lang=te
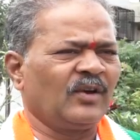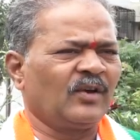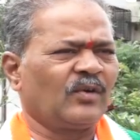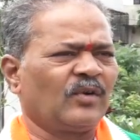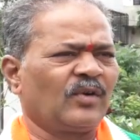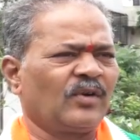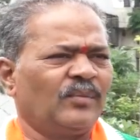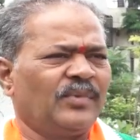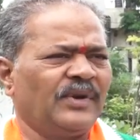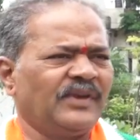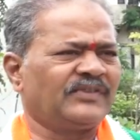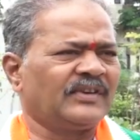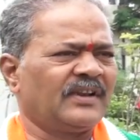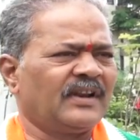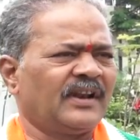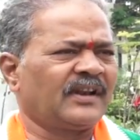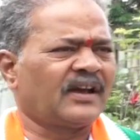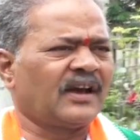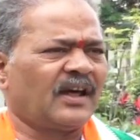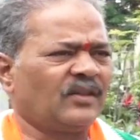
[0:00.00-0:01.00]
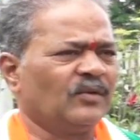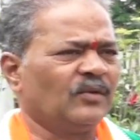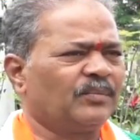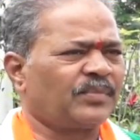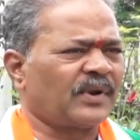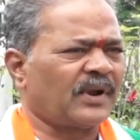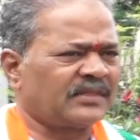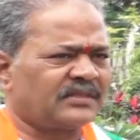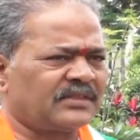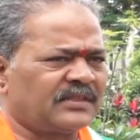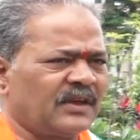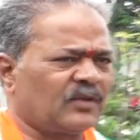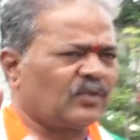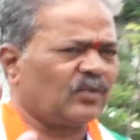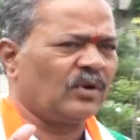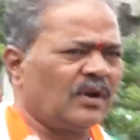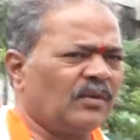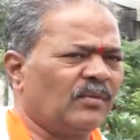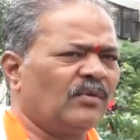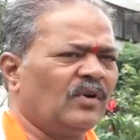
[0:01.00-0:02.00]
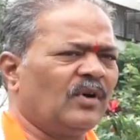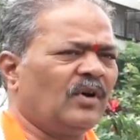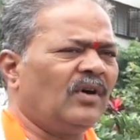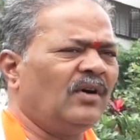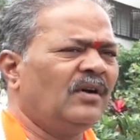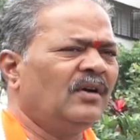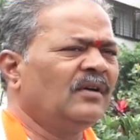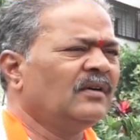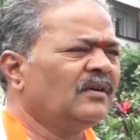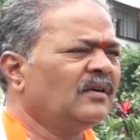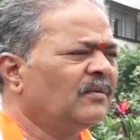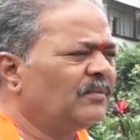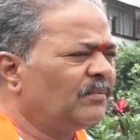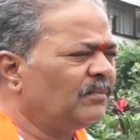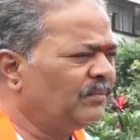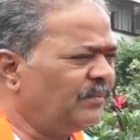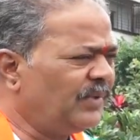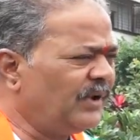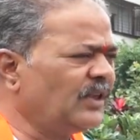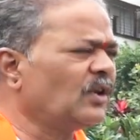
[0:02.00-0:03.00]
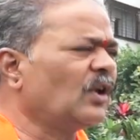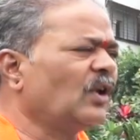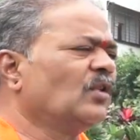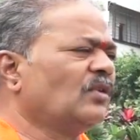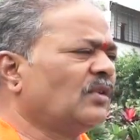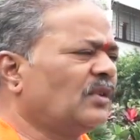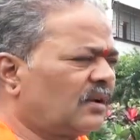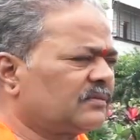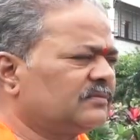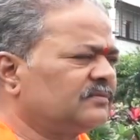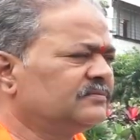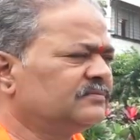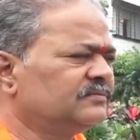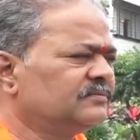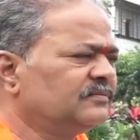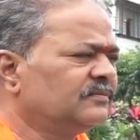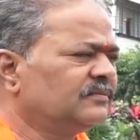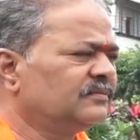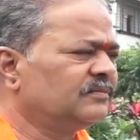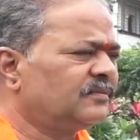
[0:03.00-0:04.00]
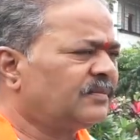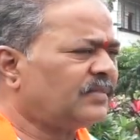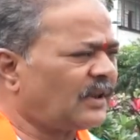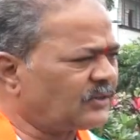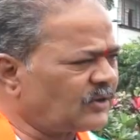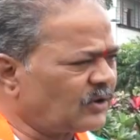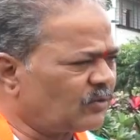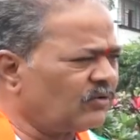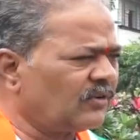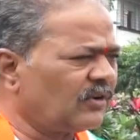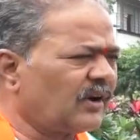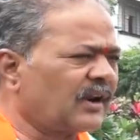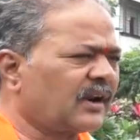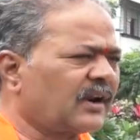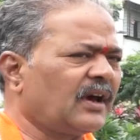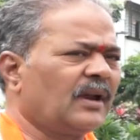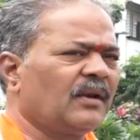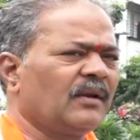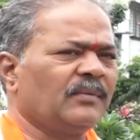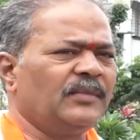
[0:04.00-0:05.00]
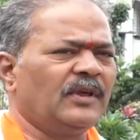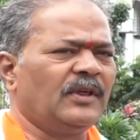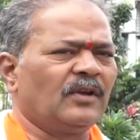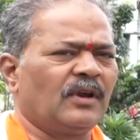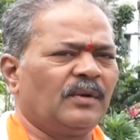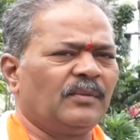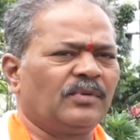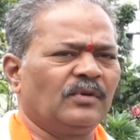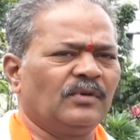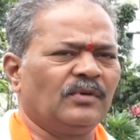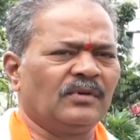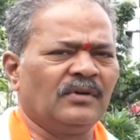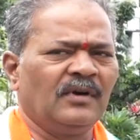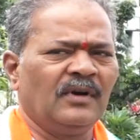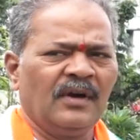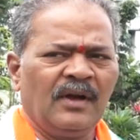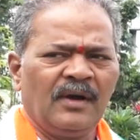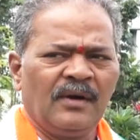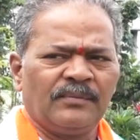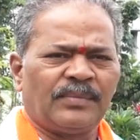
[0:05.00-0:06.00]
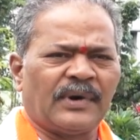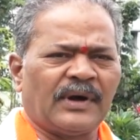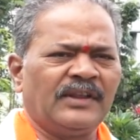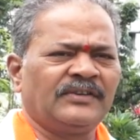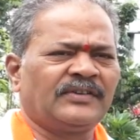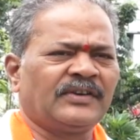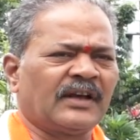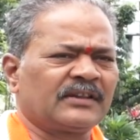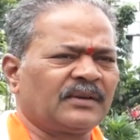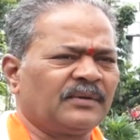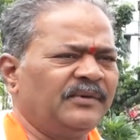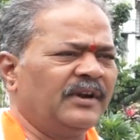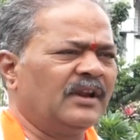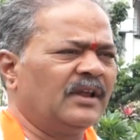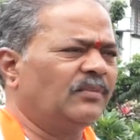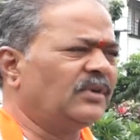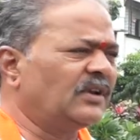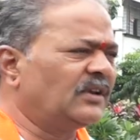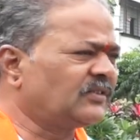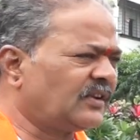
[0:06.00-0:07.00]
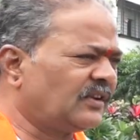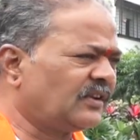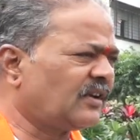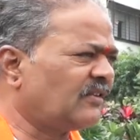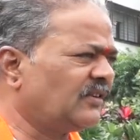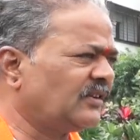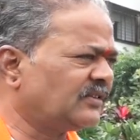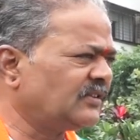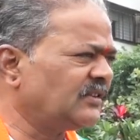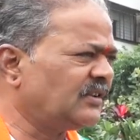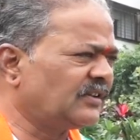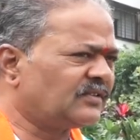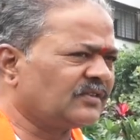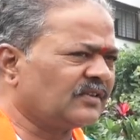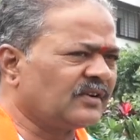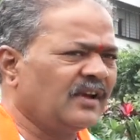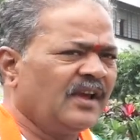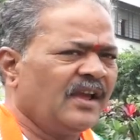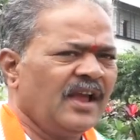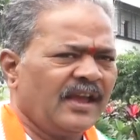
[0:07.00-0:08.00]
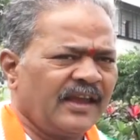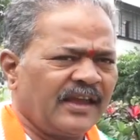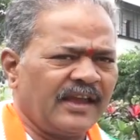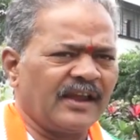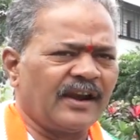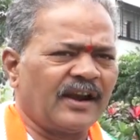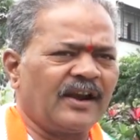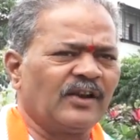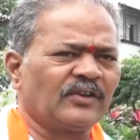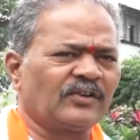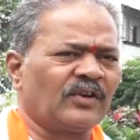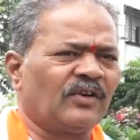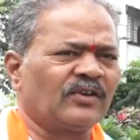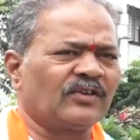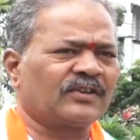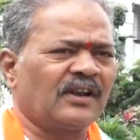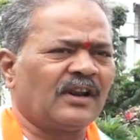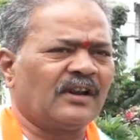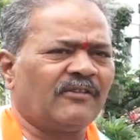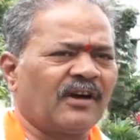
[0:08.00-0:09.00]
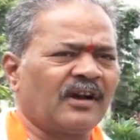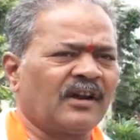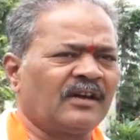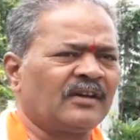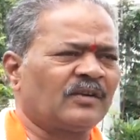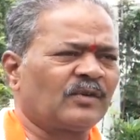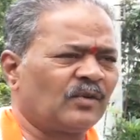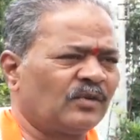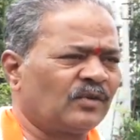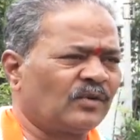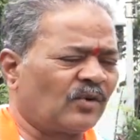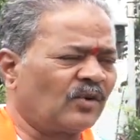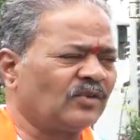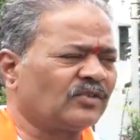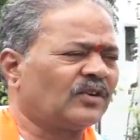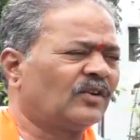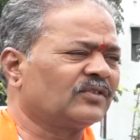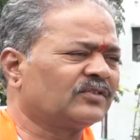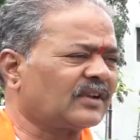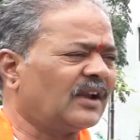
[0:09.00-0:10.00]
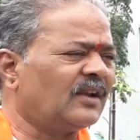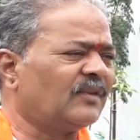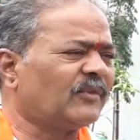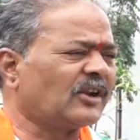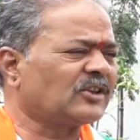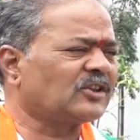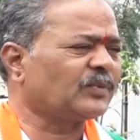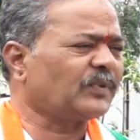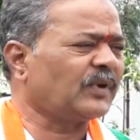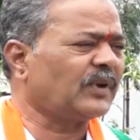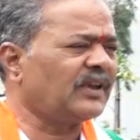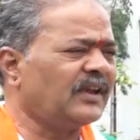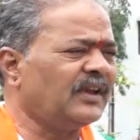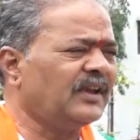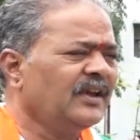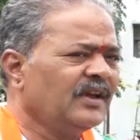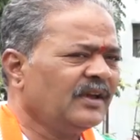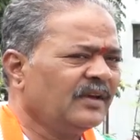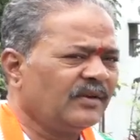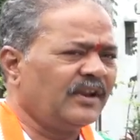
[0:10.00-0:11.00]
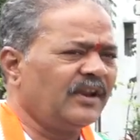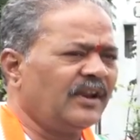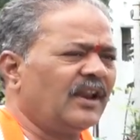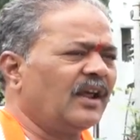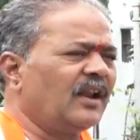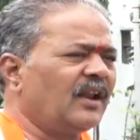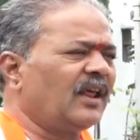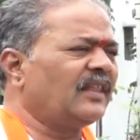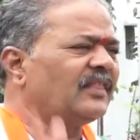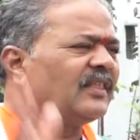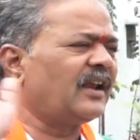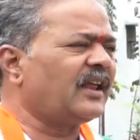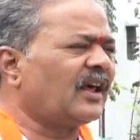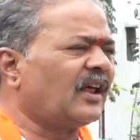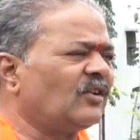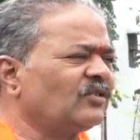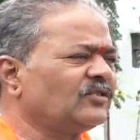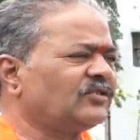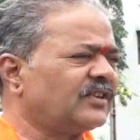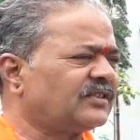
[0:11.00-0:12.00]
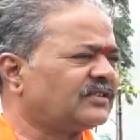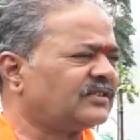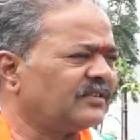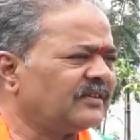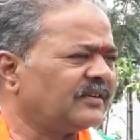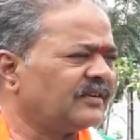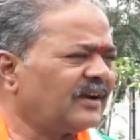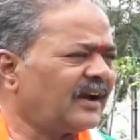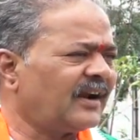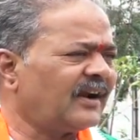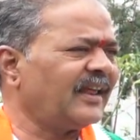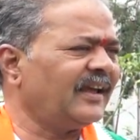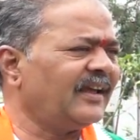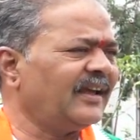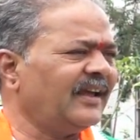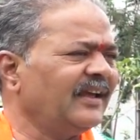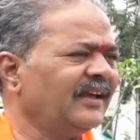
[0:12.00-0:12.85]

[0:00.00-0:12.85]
ఇంకోరు బీసీలని కాదు ప్రతి కులంలో బీదోళ్ళు ఉన్నారు ప్రతి వర్గాల్లో బీదోళ్ళు ఇప్పుడు పది శాతం ఈడబ్ల్యూఎస్ రిజర్వేషన్ తెచ్చిండ్రు ఈ రెండు సంవత్సరాలు రెండు సంవత్సరాలు మర్చిపోయి నిన్ననే దాన్ని అనౌన్స్ చేస్తుంది అంటే